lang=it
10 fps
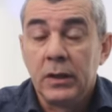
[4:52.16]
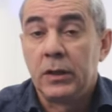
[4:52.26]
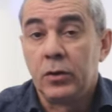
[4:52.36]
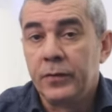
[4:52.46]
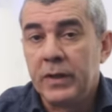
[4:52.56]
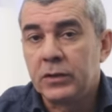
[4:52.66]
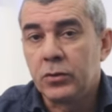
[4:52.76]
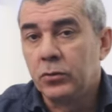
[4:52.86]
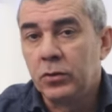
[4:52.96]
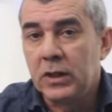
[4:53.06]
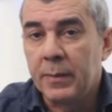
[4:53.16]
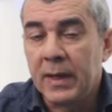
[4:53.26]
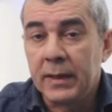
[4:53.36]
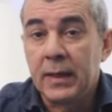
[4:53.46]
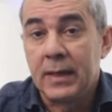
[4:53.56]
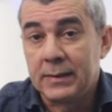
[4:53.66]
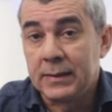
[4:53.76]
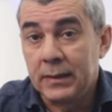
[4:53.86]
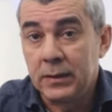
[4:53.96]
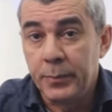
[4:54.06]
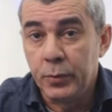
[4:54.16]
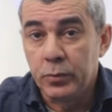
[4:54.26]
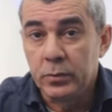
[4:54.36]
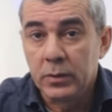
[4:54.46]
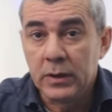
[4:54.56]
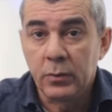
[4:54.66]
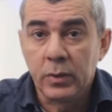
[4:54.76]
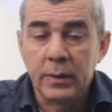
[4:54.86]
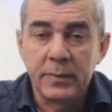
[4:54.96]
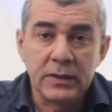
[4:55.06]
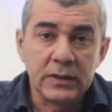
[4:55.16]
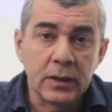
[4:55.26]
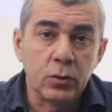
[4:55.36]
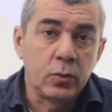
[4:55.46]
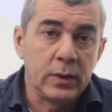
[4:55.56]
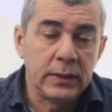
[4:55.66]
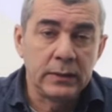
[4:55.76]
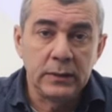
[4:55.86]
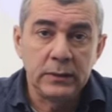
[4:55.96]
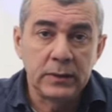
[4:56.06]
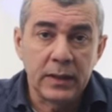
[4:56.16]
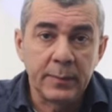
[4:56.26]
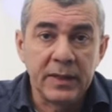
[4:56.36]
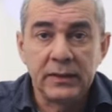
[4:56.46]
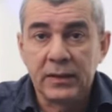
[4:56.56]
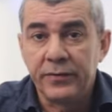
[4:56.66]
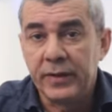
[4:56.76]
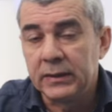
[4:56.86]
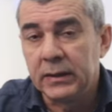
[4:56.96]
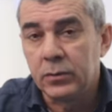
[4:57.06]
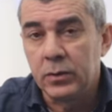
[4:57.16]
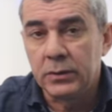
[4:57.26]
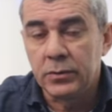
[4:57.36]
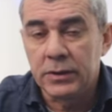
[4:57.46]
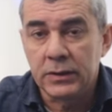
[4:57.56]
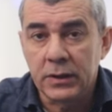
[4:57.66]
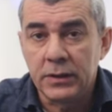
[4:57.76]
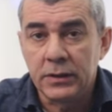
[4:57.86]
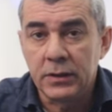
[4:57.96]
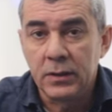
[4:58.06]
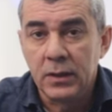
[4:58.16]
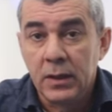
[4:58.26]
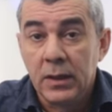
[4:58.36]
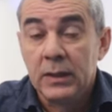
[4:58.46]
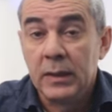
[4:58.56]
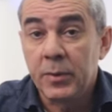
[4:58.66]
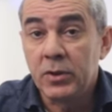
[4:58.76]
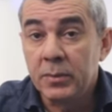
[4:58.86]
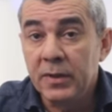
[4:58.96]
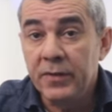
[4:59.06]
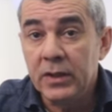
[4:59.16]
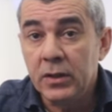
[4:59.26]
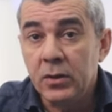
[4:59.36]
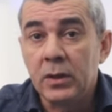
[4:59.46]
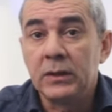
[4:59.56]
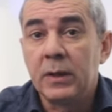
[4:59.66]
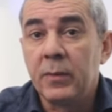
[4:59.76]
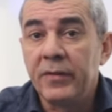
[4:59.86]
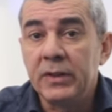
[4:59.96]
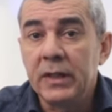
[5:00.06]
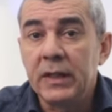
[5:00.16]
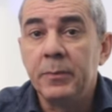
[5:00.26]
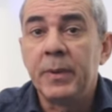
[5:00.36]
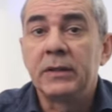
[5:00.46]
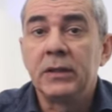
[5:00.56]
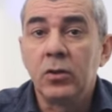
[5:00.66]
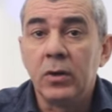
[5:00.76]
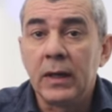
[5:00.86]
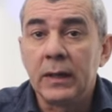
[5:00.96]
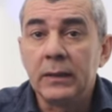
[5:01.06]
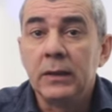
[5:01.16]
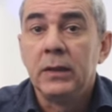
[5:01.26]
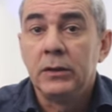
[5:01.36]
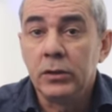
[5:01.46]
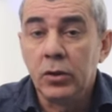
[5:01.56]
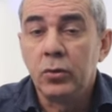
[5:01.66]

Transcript: che non vi nascondo di amare assai di più che quella mista o quella interamente fatta con la tosatrice. Nei prossimi video andremo a vedere i particolari di